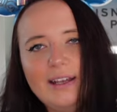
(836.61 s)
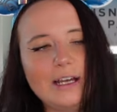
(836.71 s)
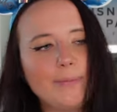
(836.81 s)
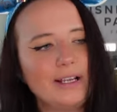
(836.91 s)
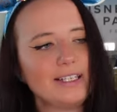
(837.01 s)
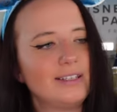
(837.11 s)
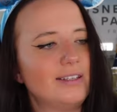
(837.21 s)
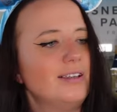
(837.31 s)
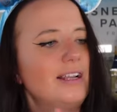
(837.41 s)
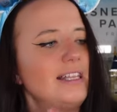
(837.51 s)
Da passt
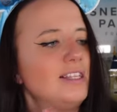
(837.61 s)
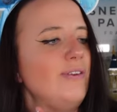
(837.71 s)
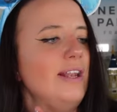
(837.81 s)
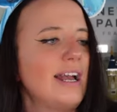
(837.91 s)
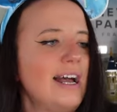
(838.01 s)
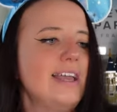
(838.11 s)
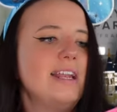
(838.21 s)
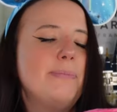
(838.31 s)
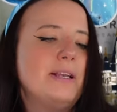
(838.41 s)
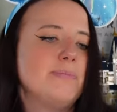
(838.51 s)
äh, ganz viel rein,
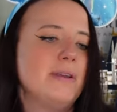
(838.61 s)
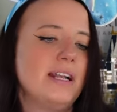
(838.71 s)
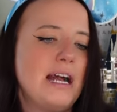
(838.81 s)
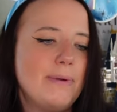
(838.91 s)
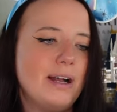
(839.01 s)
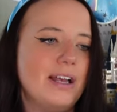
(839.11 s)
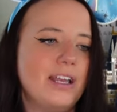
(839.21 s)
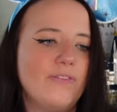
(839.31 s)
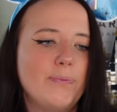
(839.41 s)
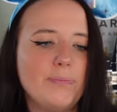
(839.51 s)
da passt mein
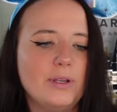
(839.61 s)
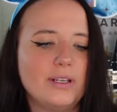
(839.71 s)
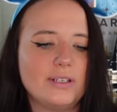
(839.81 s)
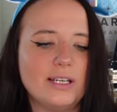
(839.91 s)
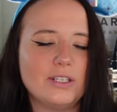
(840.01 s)
Kameraequipment,